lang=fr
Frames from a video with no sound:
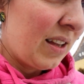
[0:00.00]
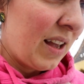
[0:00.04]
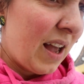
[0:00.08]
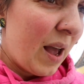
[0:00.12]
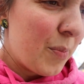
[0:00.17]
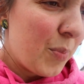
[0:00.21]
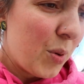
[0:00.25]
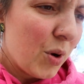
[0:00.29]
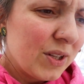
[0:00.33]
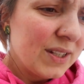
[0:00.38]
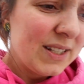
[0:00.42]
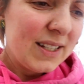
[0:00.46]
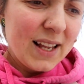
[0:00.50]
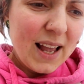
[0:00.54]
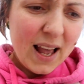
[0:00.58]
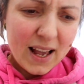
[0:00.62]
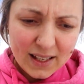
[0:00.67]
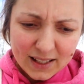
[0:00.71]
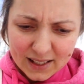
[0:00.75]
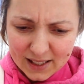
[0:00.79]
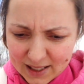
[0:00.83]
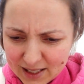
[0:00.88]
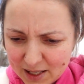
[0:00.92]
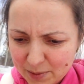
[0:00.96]
Apporte-en
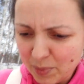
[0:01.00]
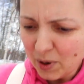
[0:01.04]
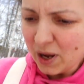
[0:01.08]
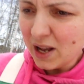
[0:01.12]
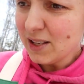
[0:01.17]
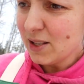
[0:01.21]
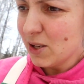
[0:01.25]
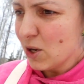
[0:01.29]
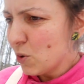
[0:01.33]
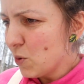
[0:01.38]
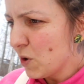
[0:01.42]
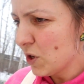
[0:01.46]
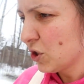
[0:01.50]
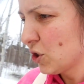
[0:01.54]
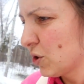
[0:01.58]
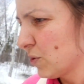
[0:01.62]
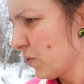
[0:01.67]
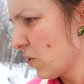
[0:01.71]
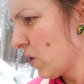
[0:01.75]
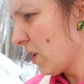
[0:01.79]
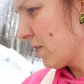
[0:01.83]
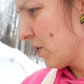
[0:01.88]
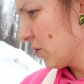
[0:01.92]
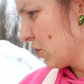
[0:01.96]
ici. Prends celui que tu
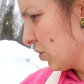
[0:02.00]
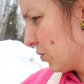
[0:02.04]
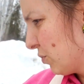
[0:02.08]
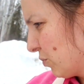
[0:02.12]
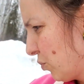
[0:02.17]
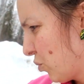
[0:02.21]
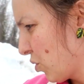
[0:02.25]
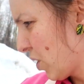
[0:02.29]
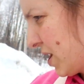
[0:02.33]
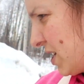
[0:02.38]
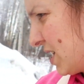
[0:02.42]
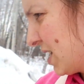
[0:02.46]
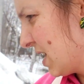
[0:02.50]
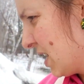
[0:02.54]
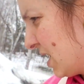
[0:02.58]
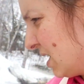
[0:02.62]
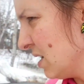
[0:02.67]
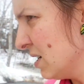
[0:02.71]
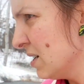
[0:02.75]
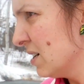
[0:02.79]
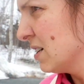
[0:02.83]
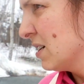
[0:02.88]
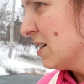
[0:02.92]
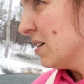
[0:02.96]
veux avec une poignée,
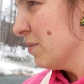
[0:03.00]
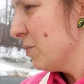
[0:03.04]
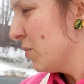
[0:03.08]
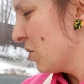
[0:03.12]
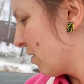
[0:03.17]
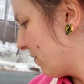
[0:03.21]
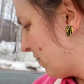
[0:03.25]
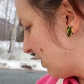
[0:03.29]
puis